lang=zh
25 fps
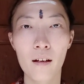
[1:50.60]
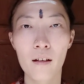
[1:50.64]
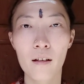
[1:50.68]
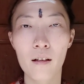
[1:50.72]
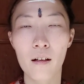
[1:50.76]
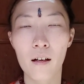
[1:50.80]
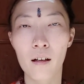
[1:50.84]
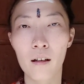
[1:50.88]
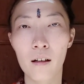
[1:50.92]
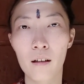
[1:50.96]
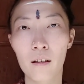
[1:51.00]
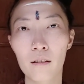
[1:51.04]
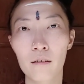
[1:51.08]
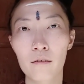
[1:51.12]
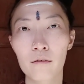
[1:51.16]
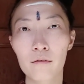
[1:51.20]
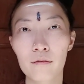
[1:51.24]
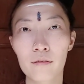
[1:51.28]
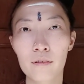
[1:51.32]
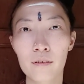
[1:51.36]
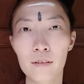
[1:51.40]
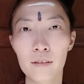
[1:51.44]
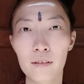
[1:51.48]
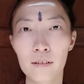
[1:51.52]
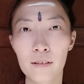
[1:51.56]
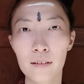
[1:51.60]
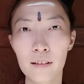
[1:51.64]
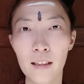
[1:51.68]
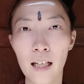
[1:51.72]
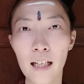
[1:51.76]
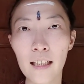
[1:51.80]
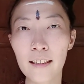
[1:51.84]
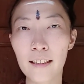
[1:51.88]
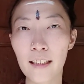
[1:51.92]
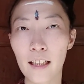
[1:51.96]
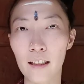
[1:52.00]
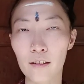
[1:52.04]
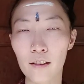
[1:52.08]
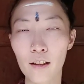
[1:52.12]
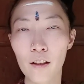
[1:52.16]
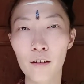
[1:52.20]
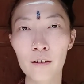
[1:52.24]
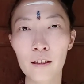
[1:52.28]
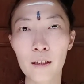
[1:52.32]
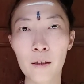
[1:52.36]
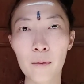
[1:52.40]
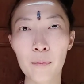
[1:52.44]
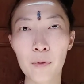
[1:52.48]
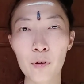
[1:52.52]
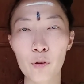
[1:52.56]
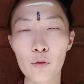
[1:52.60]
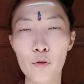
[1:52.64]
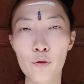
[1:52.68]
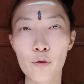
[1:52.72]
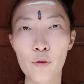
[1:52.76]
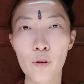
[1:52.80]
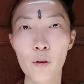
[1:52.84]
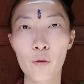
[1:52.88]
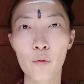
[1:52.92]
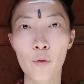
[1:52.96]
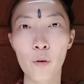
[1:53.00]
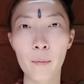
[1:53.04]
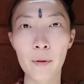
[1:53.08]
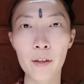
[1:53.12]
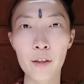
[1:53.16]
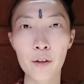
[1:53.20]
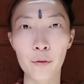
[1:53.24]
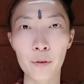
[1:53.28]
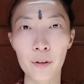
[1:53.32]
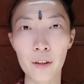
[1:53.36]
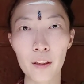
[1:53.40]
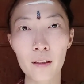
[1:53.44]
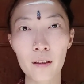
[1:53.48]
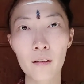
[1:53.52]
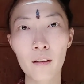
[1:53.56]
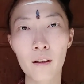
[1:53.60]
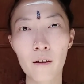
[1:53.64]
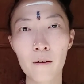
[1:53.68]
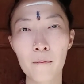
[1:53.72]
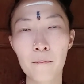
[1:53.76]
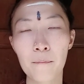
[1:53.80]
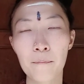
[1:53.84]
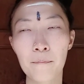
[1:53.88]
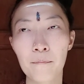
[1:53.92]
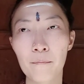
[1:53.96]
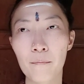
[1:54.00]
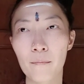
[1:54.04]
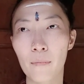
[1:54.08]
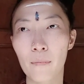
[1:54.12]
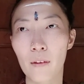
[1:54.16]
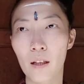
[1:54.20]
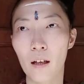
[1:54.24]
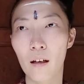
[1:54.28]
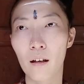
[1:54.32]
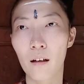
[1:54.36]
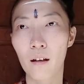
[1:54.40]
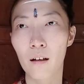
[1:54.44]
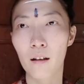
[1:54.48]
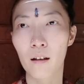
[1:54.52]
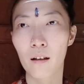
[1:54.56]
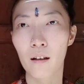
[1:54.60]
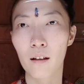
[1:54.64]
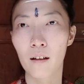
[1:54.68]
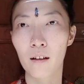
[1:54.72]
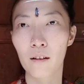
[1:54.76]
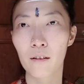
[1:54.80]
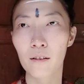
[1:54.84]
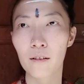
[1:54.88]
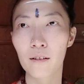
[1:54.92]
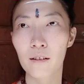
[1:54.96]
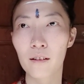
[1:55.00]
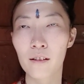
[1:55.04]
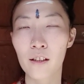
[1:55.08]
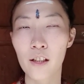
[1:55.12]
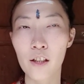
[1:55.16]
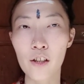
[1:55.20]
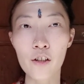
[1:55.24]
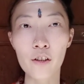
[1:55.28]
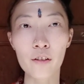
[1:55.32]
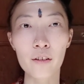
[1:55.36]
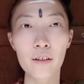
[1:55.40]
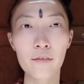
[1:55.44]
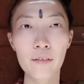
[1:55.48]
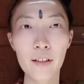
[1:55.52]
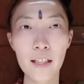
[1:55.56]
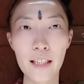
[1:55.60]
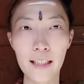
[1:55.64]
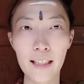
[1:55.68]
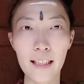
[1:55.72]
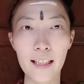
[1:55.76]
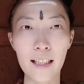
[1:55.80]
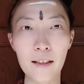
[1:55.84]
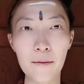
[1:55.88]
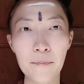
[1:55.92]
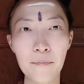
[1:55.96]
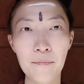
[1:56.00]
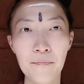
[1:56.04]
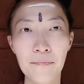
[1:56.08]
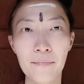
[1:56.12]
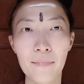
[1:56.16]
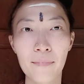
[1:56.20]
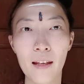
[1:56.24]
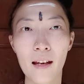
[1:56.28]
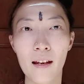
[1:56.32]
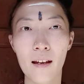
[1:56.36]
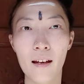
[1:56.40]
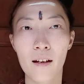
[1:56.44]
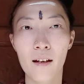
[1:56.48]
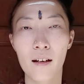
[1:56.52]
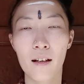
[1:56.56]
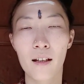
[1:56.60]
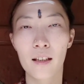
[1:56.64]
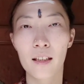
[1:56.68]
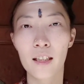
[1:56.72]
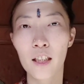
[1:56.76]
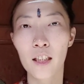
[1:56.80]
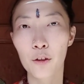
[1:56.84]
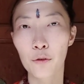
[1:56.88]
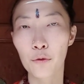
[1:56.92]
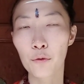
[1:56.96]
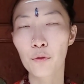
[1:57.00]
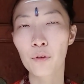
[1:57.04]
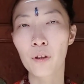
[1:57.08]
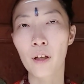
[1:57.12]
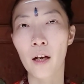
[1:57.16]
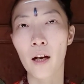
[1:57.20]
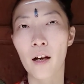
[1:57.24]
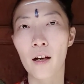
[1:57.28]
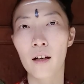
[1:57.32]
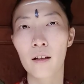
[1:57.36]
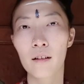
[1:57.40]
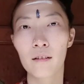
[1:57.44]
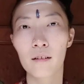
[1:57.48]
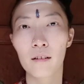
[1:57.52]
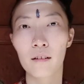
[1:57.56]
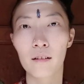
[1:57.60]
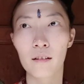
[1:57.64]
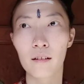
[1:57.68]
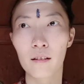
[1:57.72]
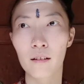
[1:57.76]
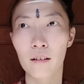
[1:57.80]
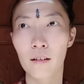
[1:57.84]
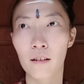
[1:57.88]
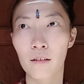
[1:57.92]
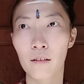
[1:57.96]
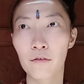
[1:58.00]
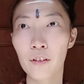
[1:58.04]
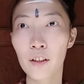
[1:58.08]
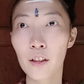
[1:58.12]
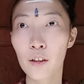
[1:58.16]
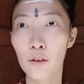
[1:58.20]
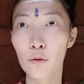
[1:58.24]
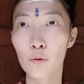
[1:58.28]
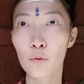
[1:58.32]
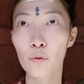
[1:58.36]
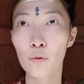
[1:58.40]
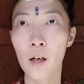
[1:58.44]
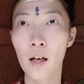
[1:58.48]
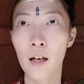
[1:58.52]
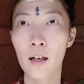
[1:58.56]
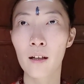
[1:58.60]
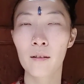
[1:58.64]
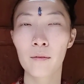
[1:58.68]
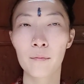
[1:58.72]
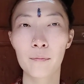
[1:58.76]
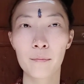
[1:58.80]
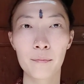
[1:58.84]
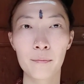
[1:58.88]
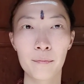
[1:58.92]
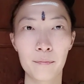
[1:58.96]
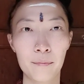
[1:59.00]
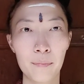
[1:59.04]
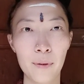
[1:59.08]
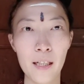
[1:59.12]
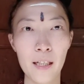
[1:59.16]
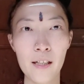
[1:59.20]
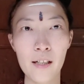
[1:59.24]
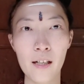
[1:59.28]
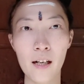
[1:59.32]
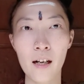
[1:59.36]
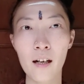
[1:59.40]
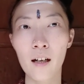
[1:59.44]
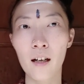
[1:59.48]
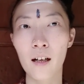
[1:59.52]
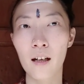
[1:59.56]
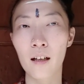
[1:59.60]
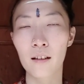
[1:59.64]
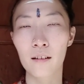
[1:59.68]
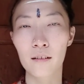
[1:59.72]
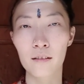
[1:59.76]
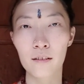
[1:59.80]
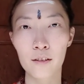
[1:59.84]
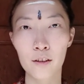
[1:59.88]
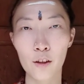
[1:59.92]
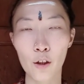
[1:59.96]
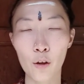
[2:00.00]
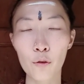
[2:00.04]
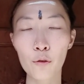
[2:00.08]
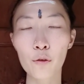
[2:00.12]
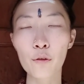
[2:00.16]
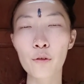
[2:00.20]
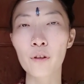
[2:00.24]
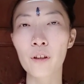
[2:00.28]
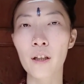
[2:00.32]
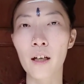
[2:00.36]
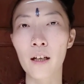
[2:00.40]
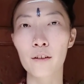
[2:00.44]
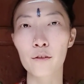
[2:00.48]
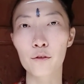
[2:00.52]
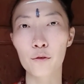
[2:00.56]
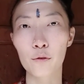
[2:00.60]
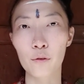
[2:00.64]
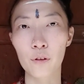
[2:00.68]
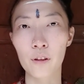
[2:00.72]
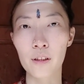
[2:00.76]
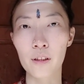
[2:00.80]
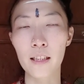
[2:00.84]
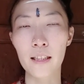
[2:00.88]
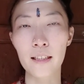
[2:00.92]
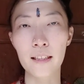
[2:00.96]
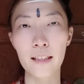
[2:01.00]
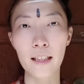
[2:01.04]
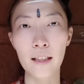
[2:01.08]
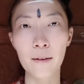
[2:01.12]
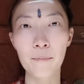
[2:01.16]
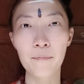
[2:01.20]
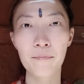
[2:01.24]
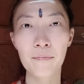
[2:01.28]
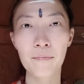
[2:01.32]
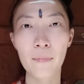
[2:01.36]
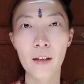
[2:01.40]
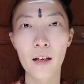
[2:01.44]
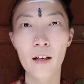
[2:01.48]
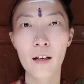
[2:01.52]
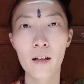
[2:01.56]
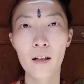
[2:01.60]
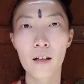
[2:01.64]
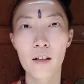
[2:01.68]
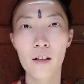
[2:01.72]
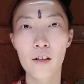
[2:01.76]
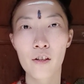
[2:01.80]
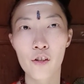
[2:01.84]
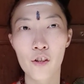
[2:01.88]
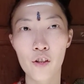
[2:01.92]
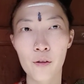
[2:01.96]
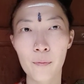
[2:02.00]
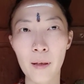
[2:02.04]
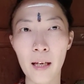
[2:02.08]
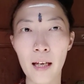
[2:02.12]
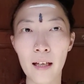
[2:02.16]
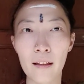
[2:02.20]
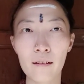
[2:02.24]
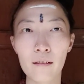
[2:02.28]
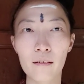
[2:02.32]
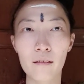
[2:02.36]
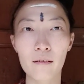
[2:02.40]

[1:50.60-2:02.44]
啊，他讲到呢，比如说我们有一个啊人生的问题。抑郁啊啊，愤怒啊，悲伤啊，焦虑啊，所有的这些，失眠